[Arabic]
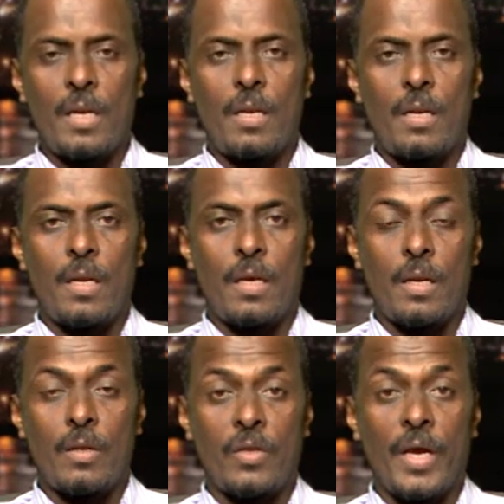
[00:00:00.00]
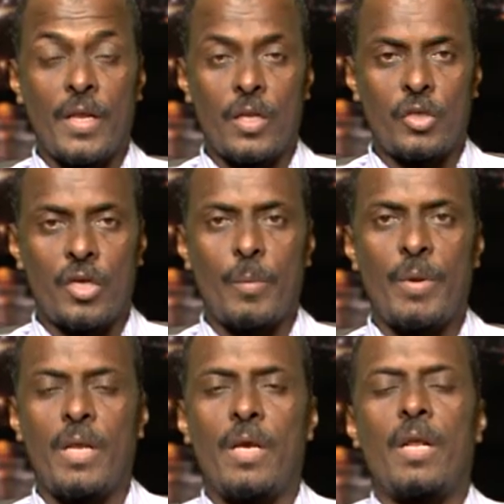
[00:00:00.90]
للتحرير
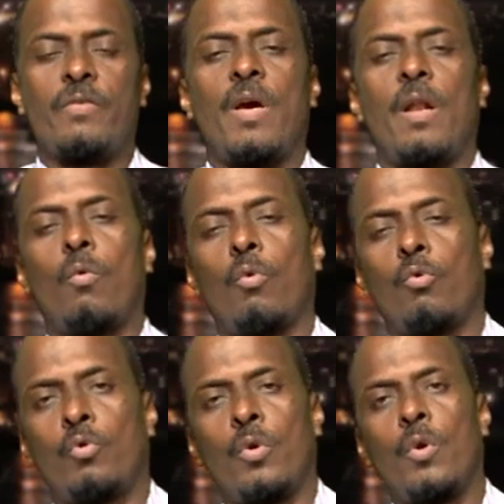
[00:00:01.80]
الشامل لاسعار الوقود